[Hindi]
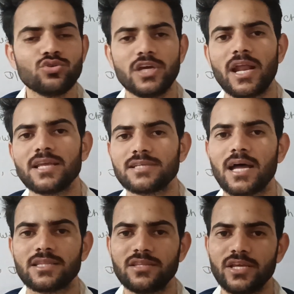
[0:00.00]
तू जरा
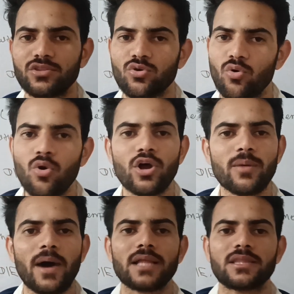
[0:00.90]
साथ दे तो
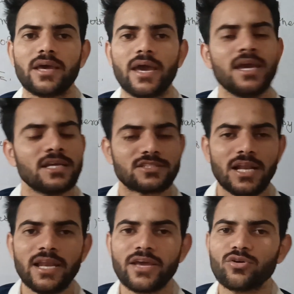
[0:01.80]
और बात है
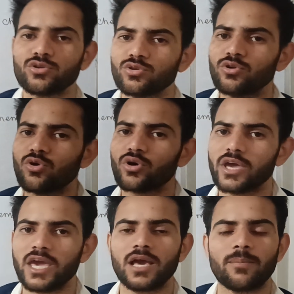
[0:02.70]
चलने को तो लोग
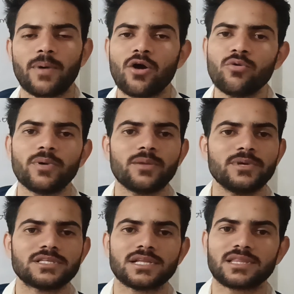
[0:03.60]
एक पांव पर
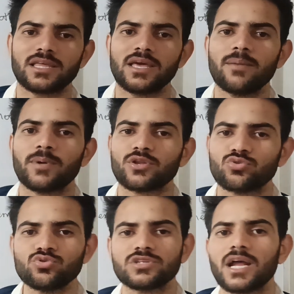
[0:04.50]
भी चलते हैं पर
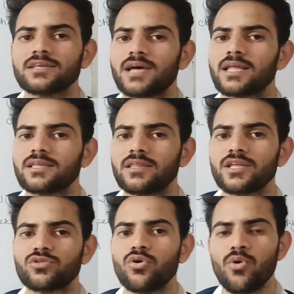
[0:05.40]
दूसरा साथ
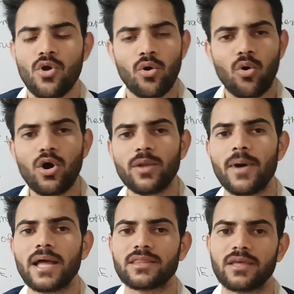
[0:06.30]
दे तो और
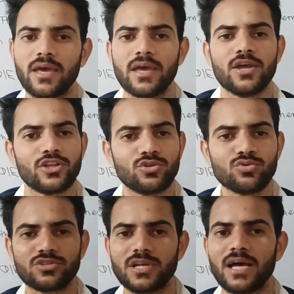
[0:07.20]
बात बात है
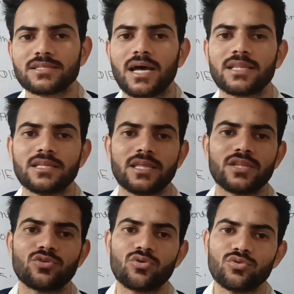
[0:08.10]
दूसरा साथ
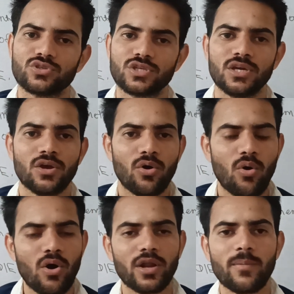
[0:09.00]
दे तो कुछ
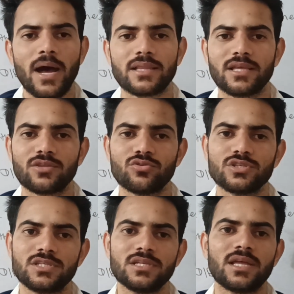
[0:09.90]
और बात है तो
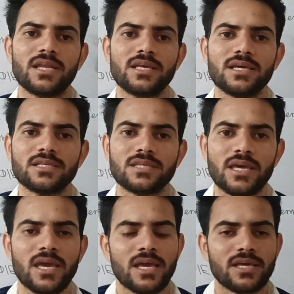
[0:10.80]
इसी तरीके
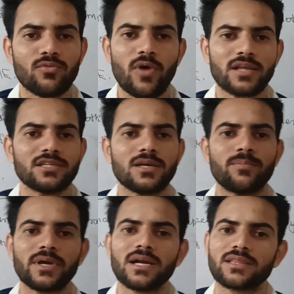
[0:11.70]
से कि वक्त
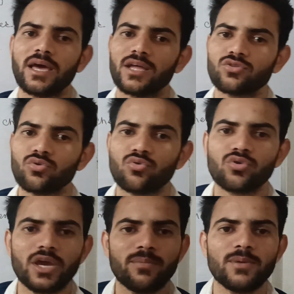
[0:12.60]
जब बिगड़ता है तो
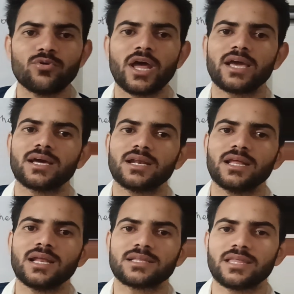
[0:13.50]
घूंगे भी बुराई
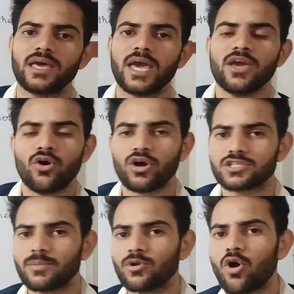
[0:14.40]
करने लगते हैं
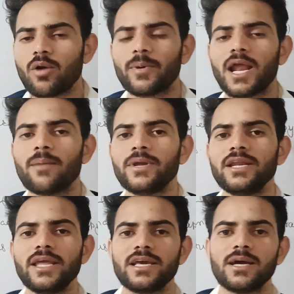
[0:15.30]
और जब लोग बराबर
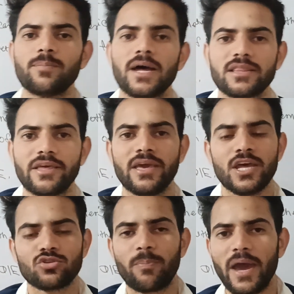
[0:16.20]
ही नहीं कर पाते
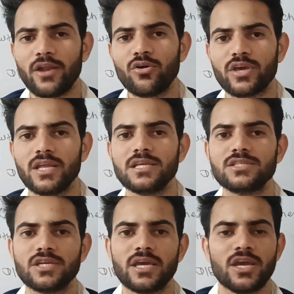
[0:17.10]
तो पैरों के
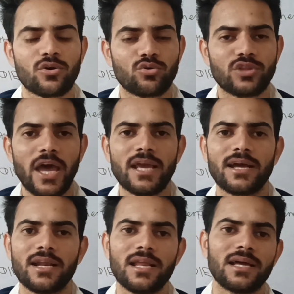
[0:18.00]
नीचे खुदाई
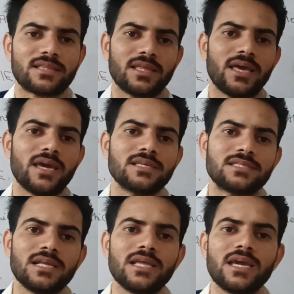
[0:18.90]
करने लगते हैं
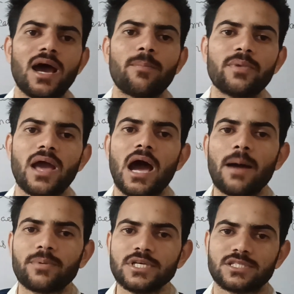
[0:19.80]
इसीलिए आपने
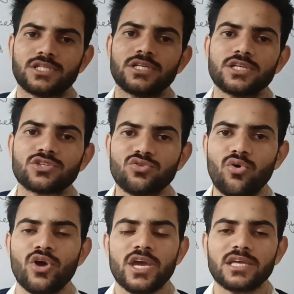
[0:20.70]
आपके स्टेटस
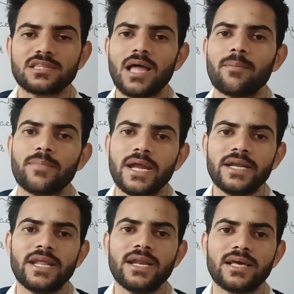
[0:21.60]
को इतना
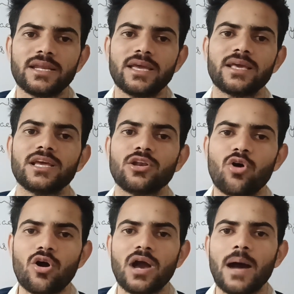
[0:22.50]
मेंटेन करिए कि
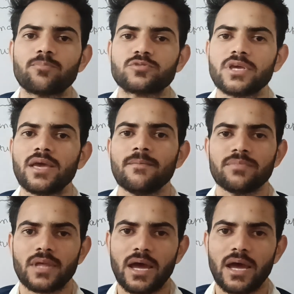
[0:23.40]
लोग आपसे